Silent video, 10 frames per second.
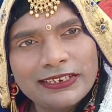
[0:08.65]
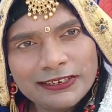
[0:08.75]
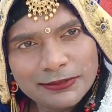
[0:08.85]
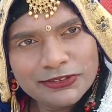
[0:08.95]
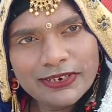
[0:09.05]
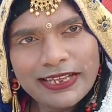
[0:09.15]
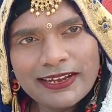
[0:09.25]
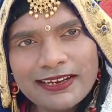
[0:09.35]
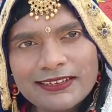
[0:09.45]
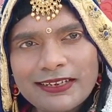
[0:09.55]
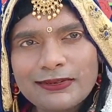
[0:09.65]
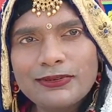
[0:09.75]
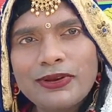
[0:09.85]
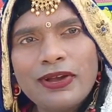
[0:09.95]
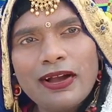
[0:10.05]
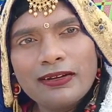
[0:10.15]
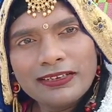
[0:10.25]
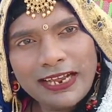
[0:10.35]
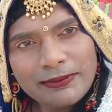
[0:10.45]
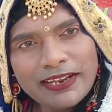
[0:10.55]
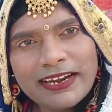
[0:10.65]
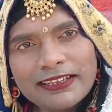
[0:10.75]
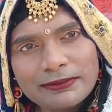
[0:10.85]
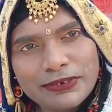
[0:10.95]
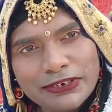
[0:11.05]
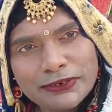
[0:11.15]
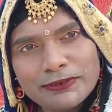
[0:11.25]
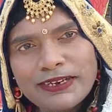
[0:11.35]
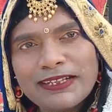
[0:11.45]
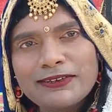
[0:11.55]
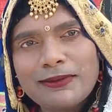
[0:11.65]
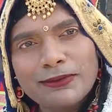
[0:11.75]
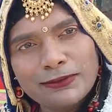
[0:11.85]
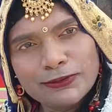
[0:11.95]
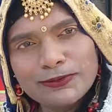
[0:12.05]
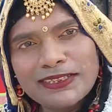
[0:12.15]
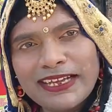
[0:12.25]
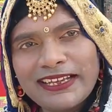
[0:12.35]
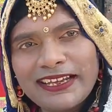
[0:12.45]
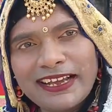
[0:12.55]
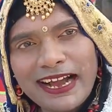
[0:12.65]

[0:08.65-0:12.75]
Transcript: ईट भी जुड़ैया करता हूँ और टाइम निकाल के वीडियो भी बनाता हूँ आप लोग खुद बताइए